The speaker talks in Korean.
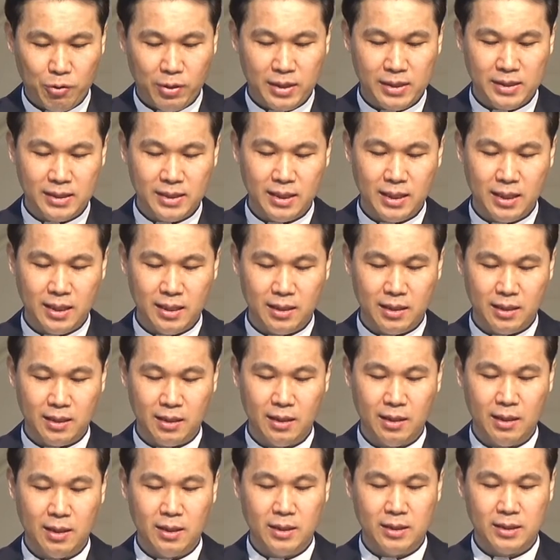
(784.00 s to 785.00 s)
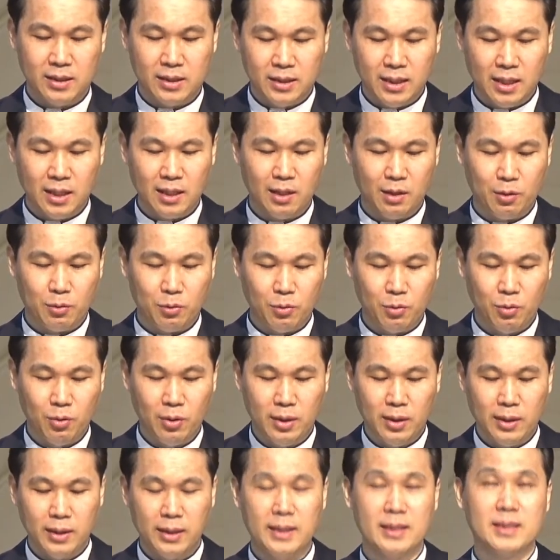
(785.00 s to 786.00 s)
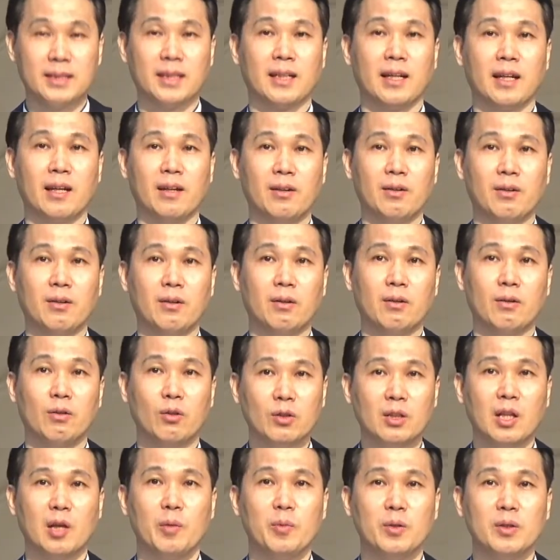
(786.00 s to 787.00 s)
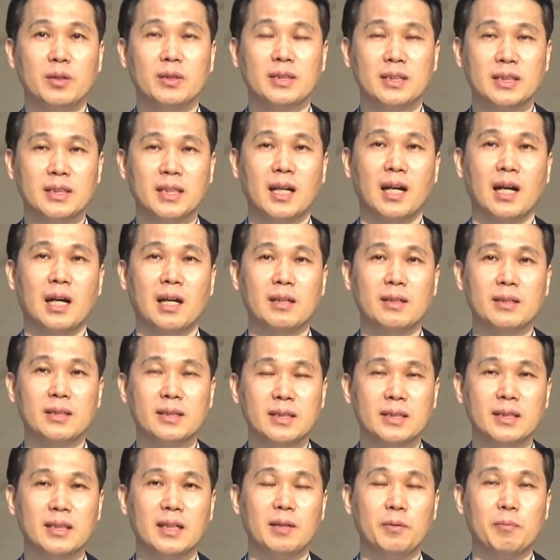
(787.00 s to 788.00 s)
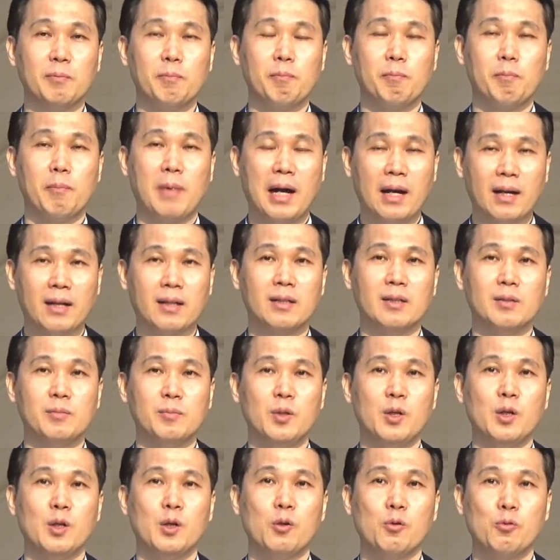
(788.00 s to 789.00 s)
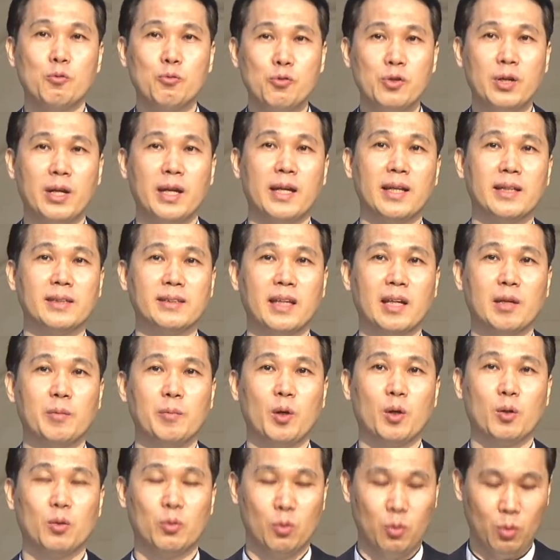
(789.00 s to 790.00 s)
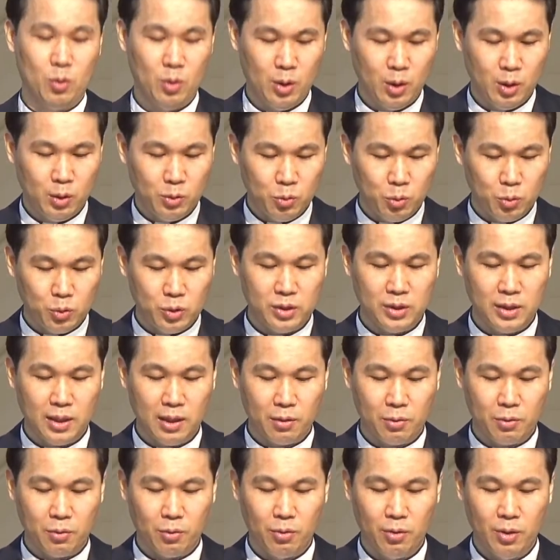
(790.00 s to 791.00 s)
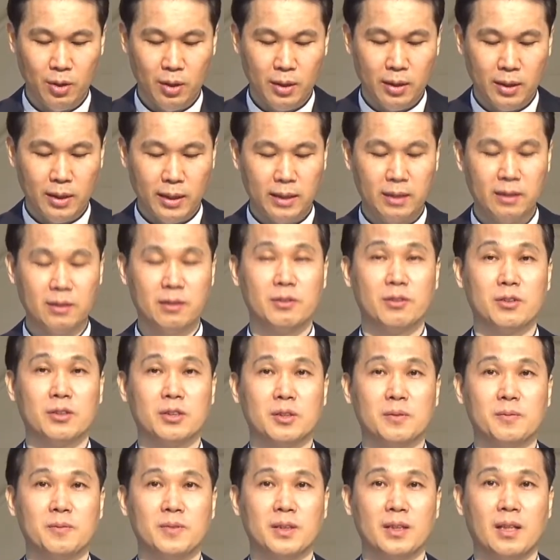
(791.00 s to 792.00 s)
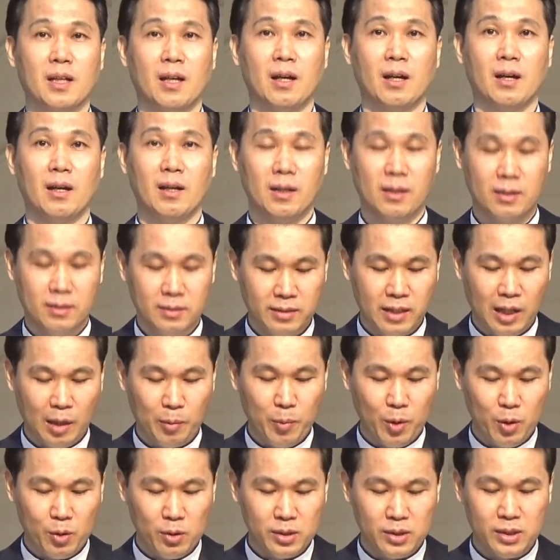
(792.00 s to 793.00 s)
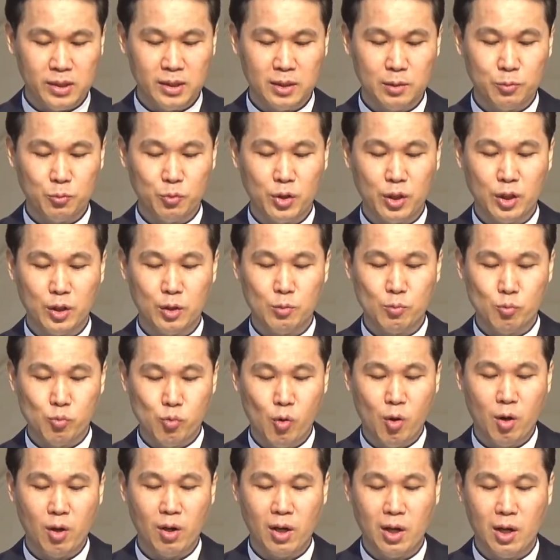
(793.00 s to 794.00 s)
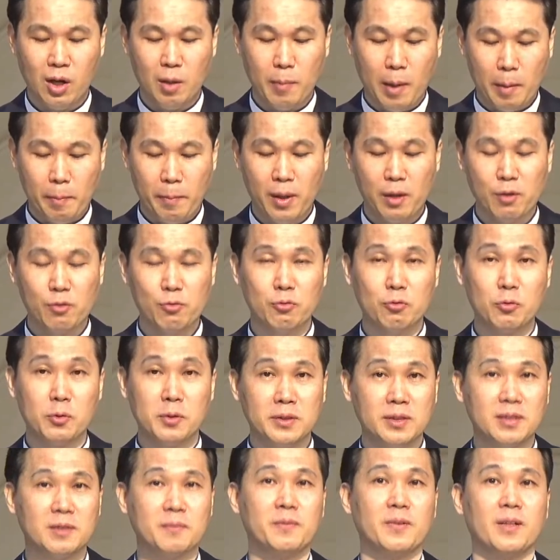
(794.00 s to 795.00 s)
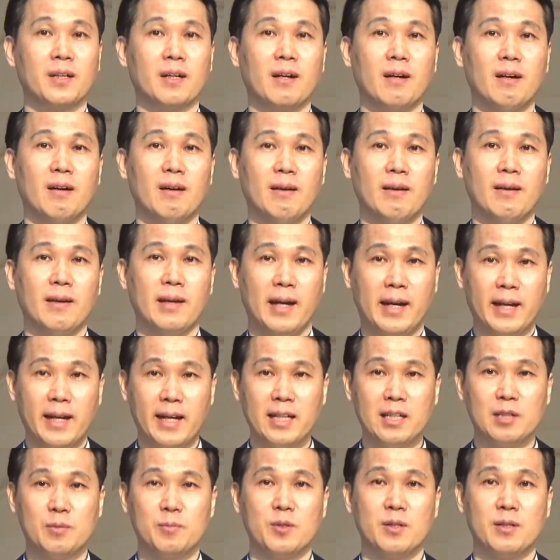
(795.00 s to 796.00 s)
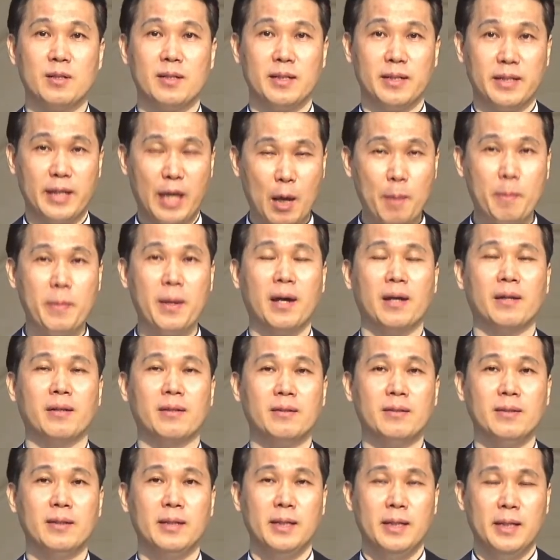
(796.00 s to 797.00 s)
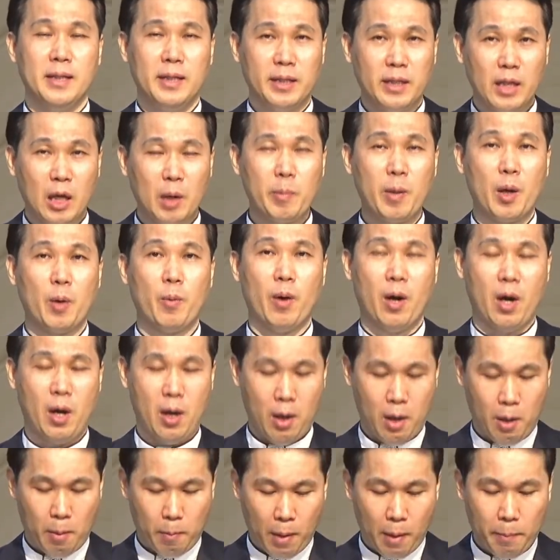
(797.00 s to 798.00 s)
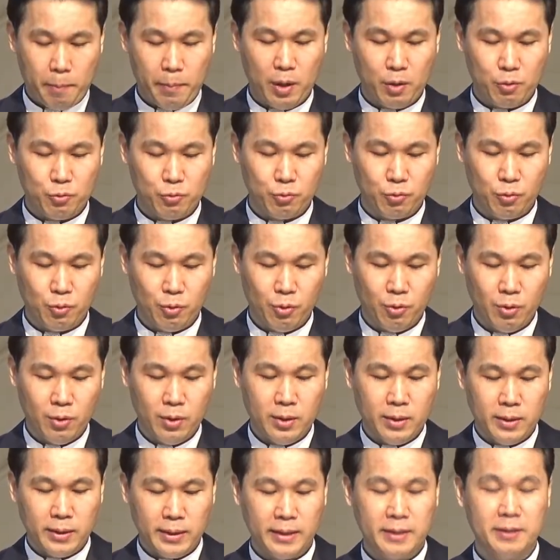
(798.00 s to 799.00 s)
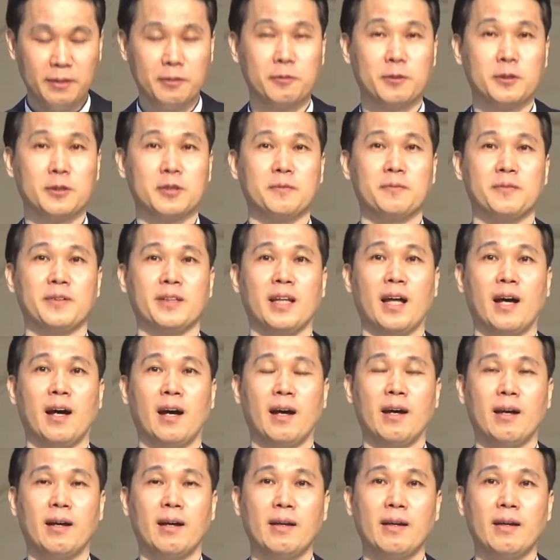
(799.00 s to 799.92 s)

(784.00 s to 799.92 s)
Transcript: 시간이 지나가고 있잖아요. 그렇다면 지나가는 시간만큼 우리의 생명도 소진하고 있는 것입니다. 그 생명을 지금 우리는 무엇과 맞바꾸고 있습니까? 하나님을 예배하는 예배와 맞바꾸고 있는 것입니다.